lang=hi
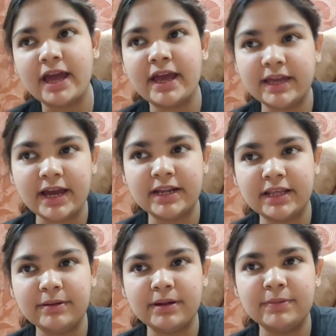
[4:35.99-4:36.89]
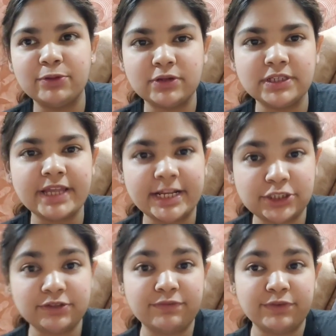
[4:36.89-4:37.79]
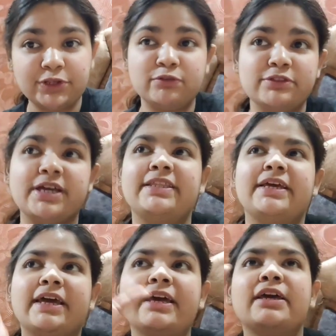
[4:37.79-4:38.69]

है क्या नहीं और अभी थोड़ा सा टेंशन फ्री हो जाते हैं